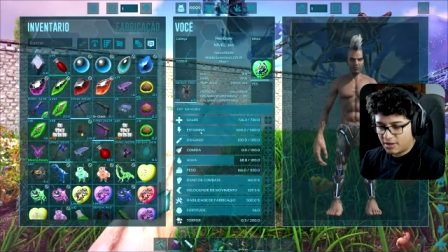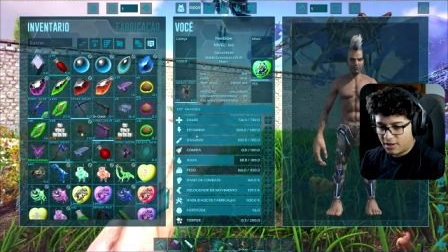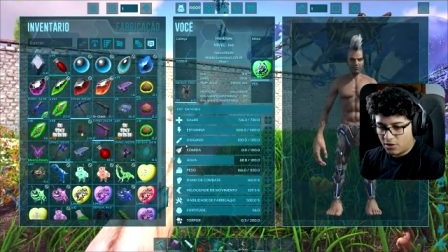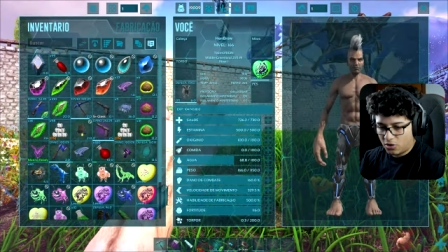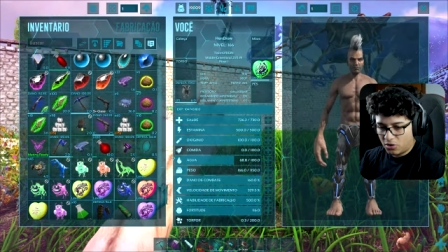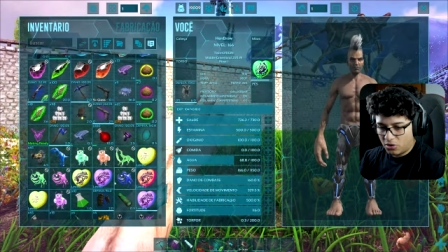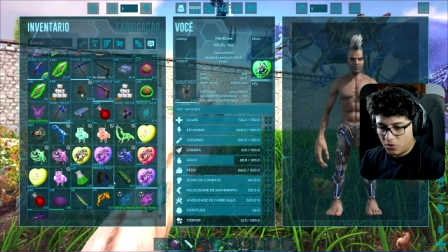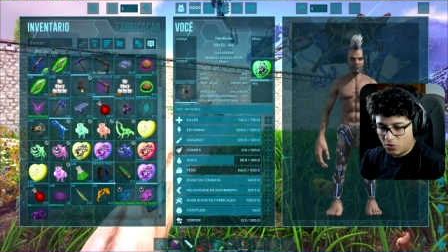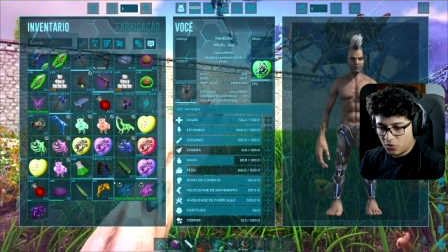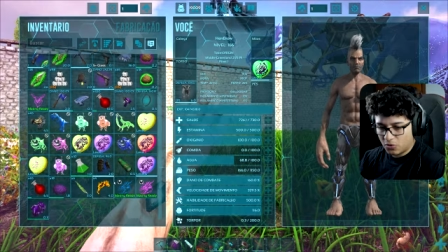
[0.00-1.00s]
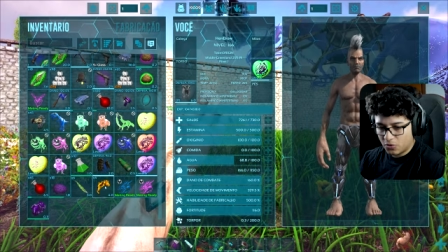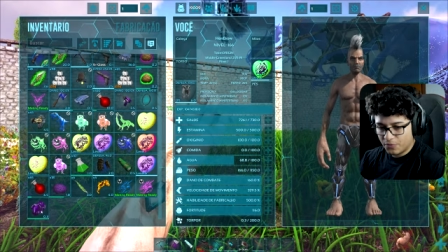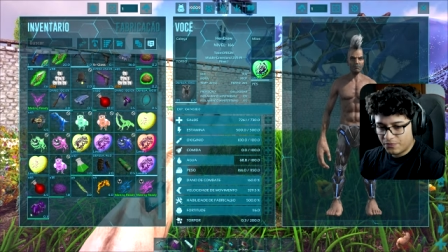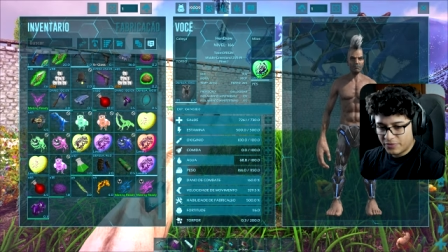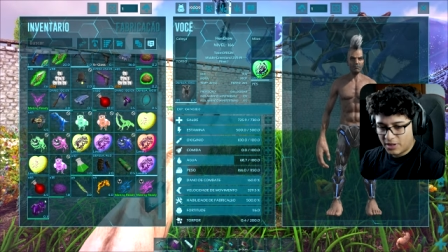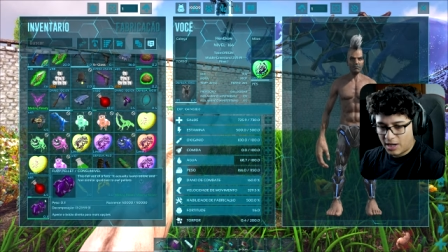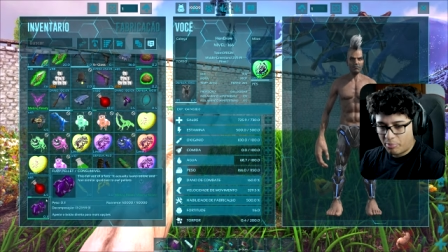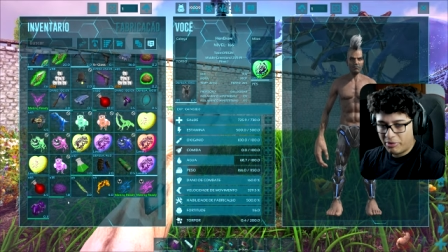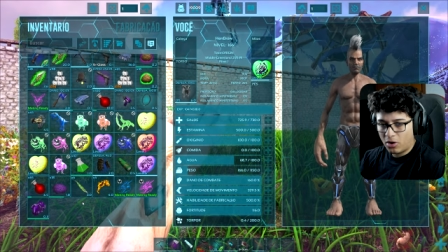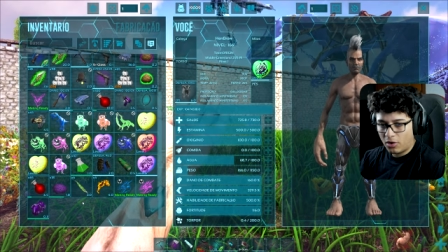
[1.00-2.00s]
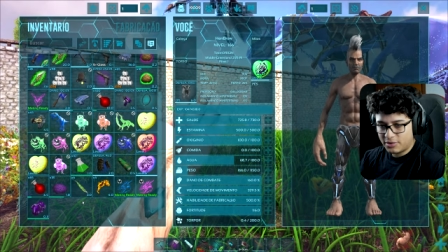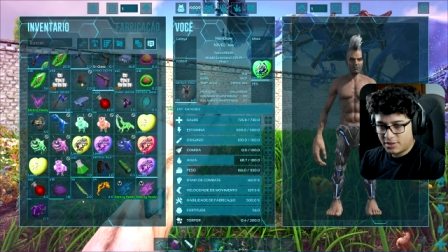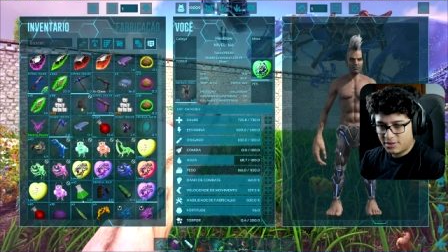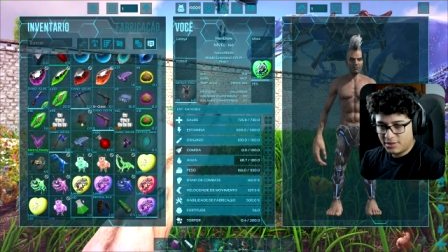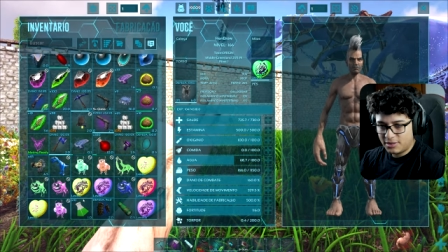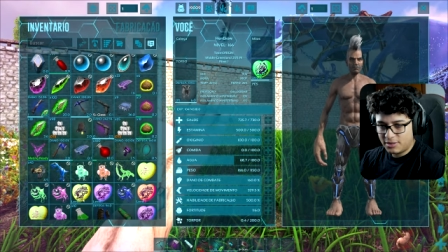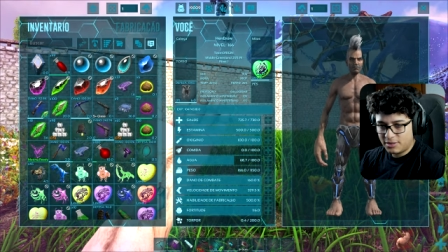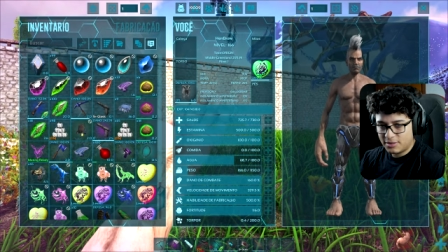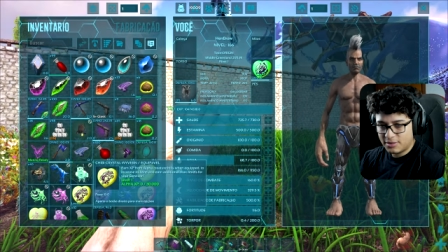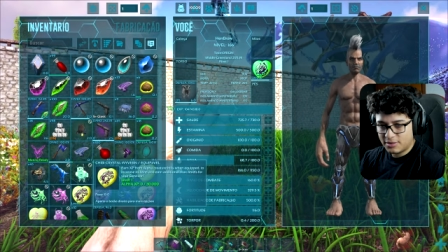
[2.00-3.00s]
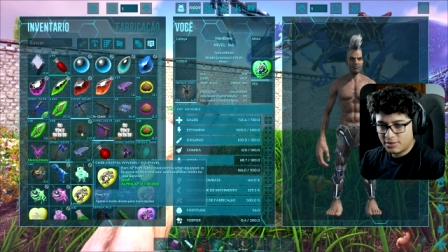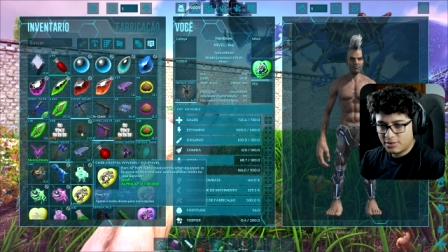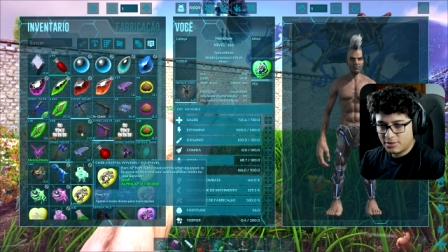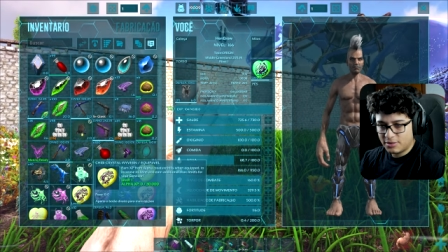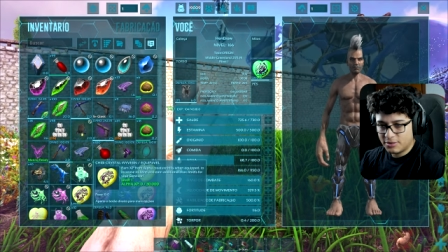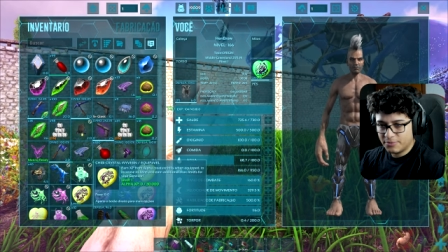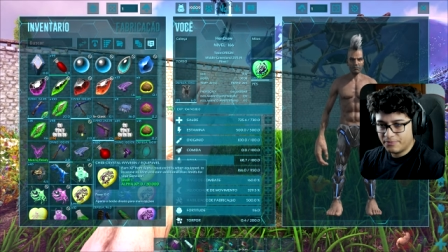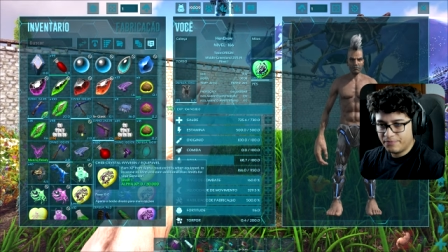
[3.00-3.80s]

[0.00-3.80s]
ao... A pelota de... De,